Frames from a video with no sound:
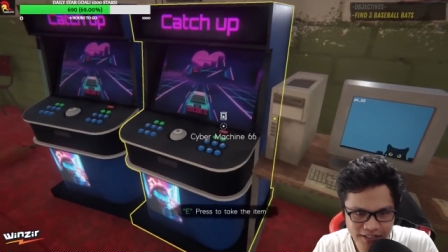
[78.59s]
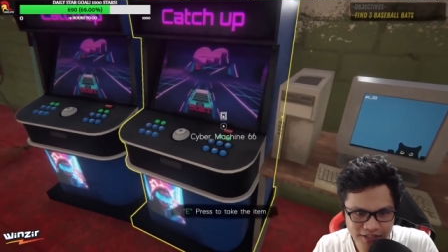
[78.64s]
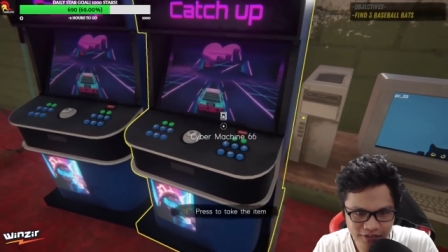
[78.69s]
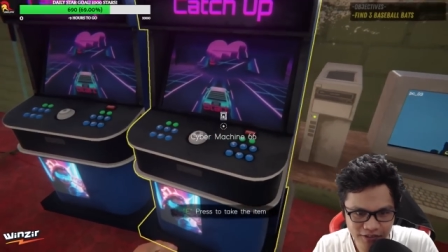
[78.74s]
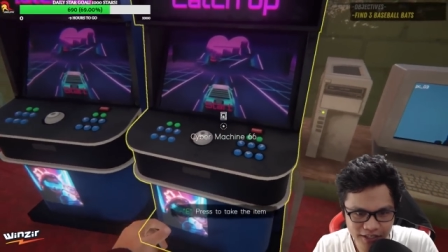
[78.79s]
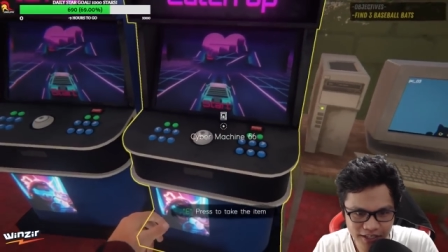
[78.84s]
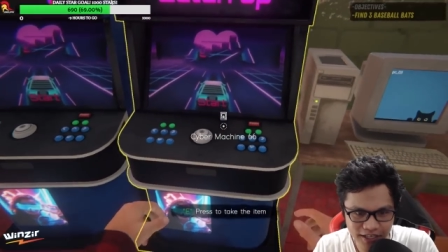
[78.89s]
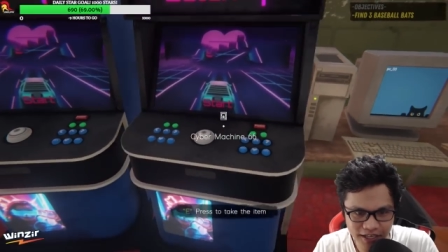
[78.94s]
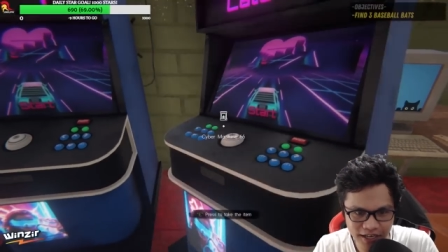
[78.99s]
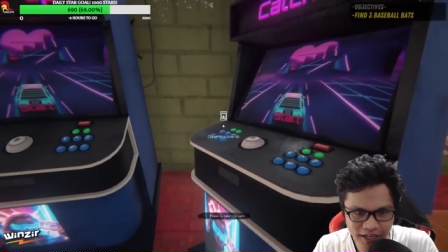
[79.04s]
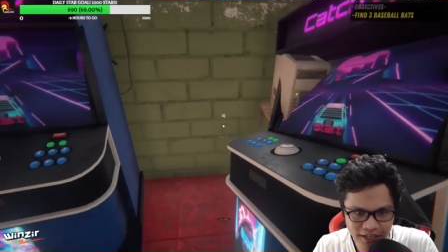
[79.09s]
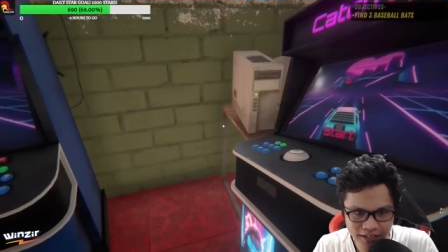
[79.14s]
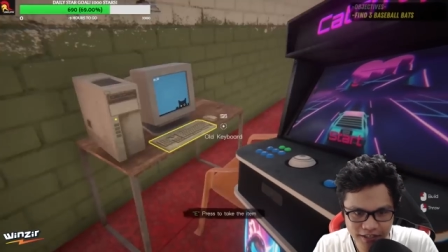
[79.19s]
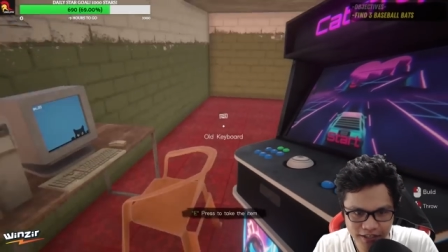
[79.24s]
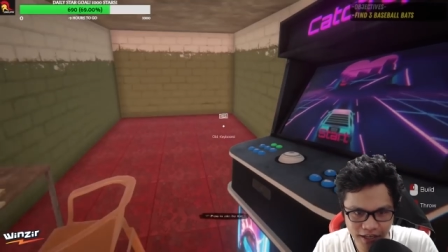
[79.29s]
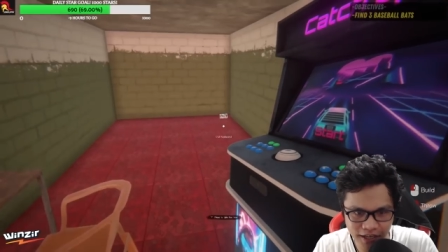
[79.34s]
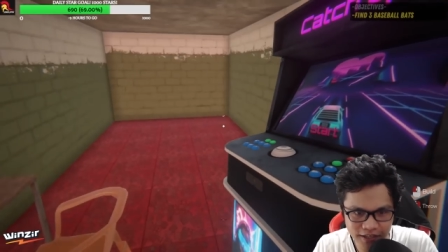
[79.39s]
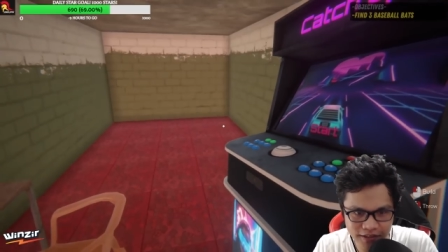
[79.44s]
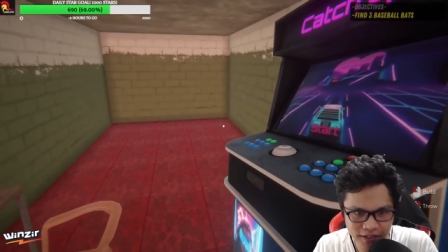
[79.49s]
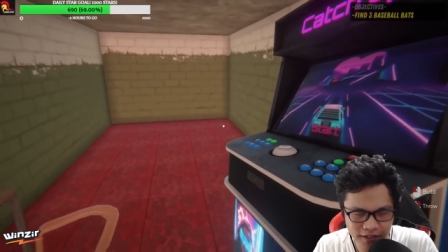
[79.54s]
So, kaning
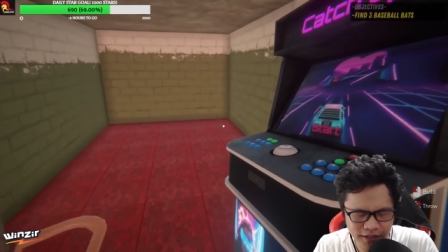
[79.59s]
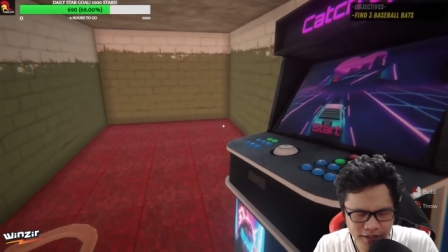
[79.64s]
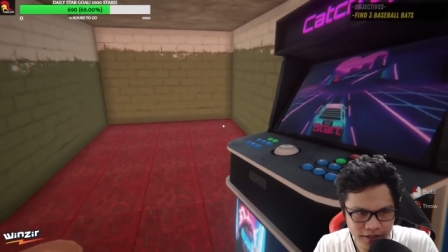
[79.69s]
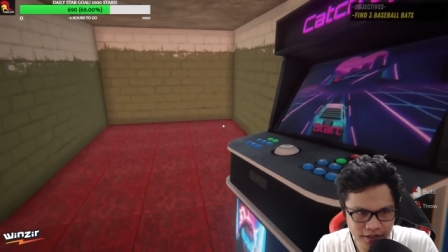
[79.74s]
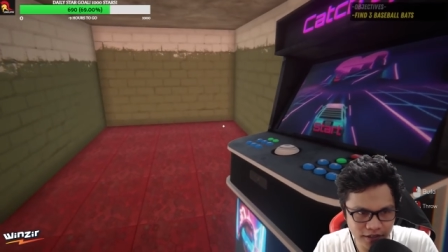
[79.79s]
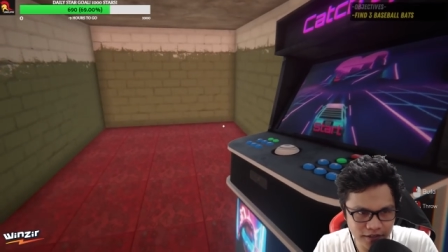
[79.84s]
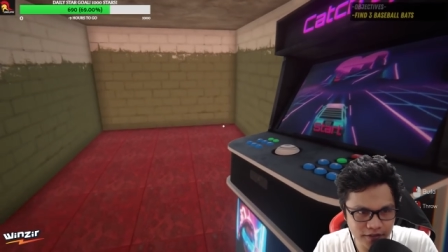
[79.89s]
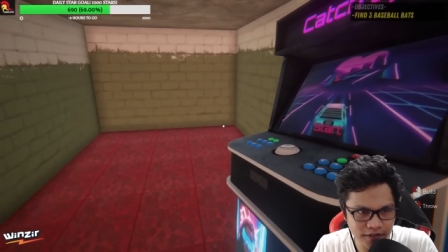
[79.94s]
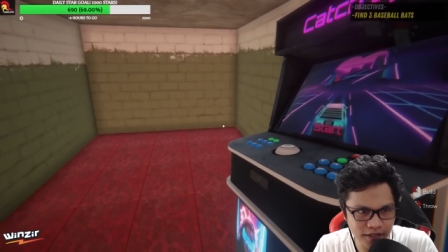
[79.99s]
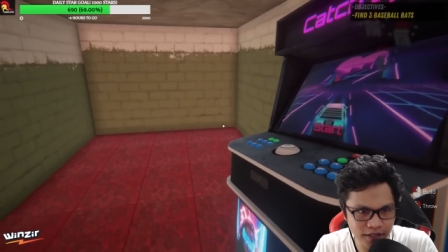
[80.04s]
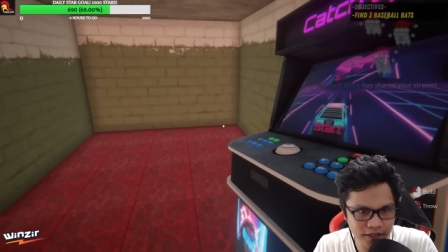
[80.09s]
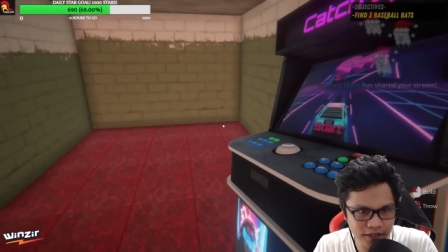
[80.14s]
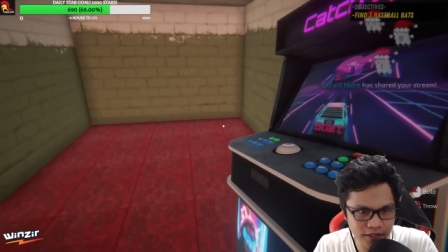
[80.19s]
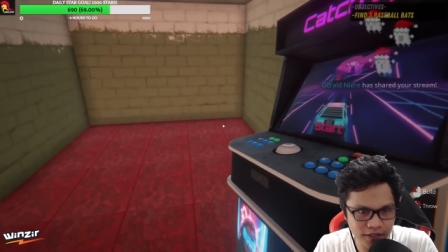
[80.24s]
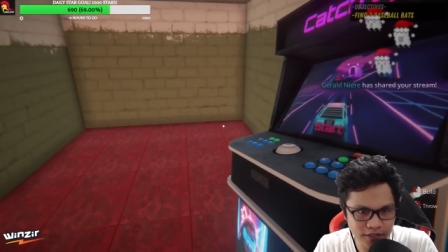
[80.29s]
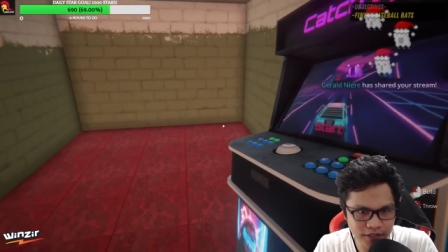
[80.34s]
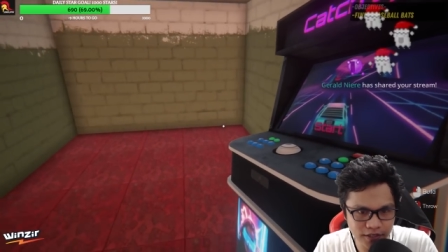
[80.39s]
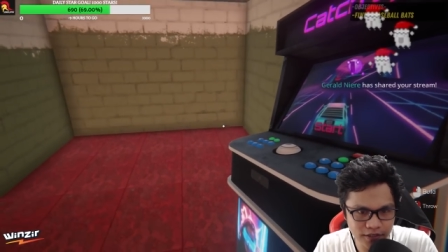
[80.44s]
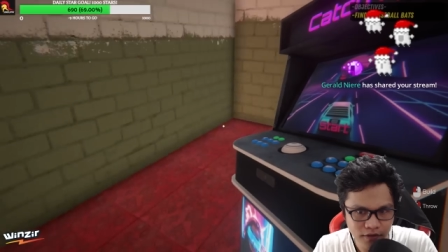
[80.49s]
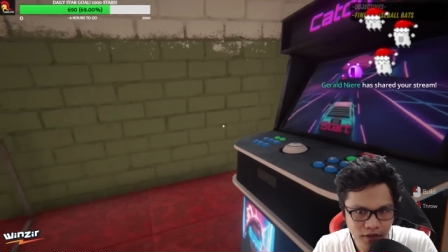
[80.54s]
arcade, arcade rin na di
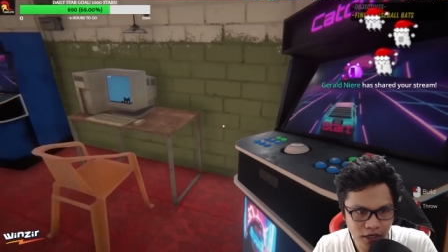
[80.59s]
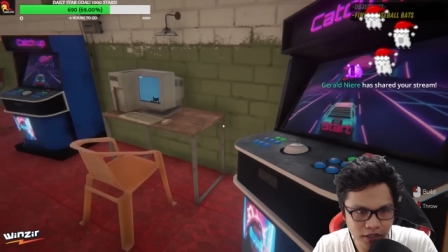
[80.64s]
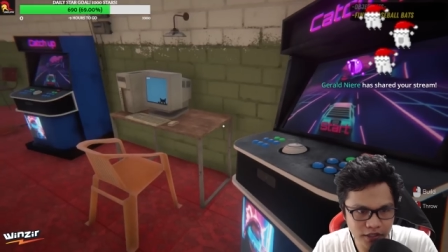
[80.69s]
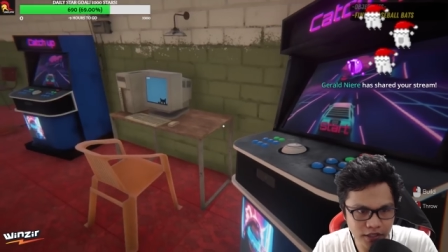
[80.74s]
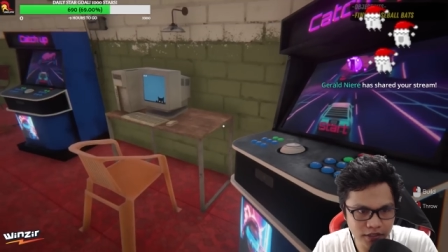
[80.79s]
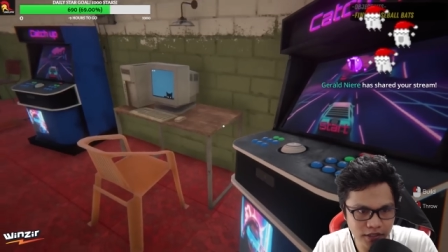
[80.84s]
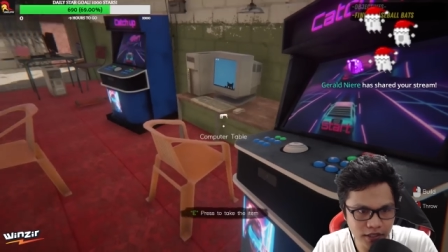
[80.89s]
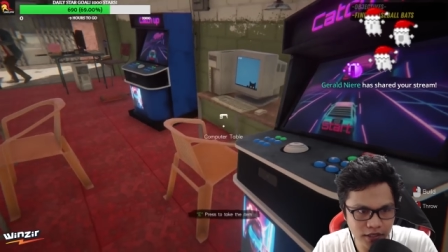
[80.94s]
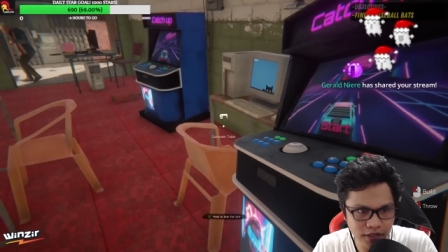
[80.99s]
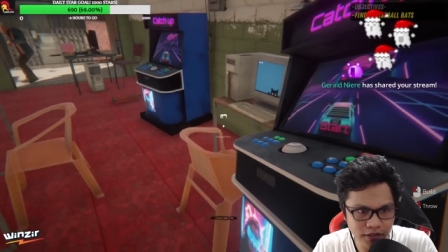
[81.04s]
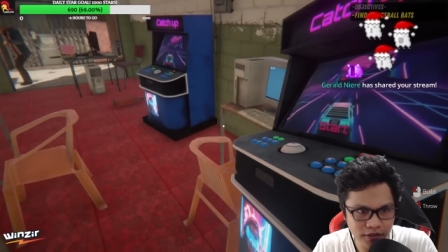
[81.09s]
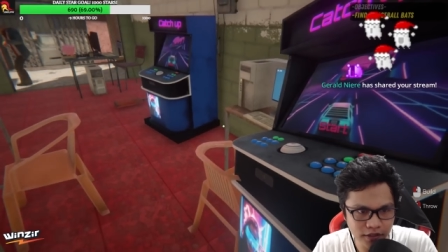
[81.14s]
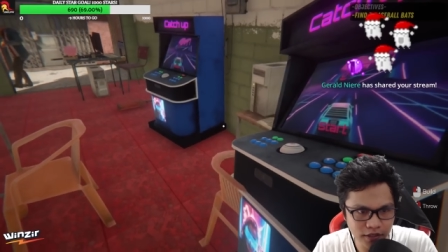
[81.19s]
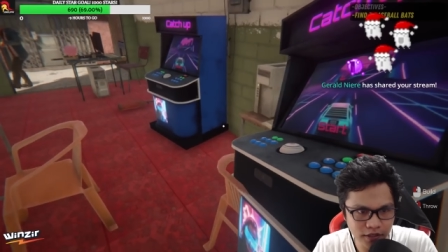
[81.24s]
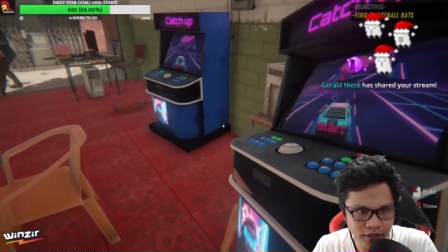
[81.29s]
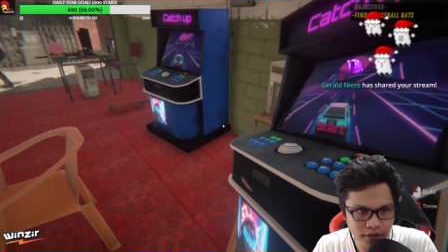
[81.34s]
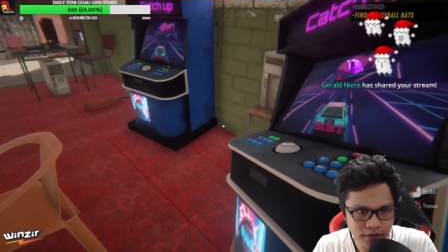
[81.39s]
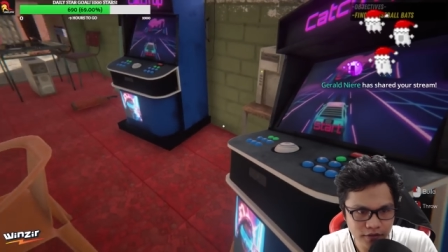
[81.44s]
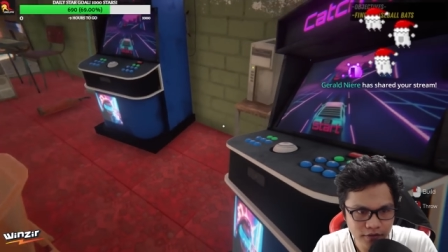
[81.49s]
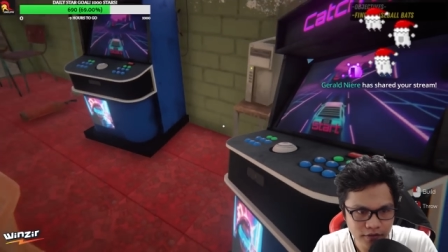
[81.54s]
siya. Ay, di, dili, dili.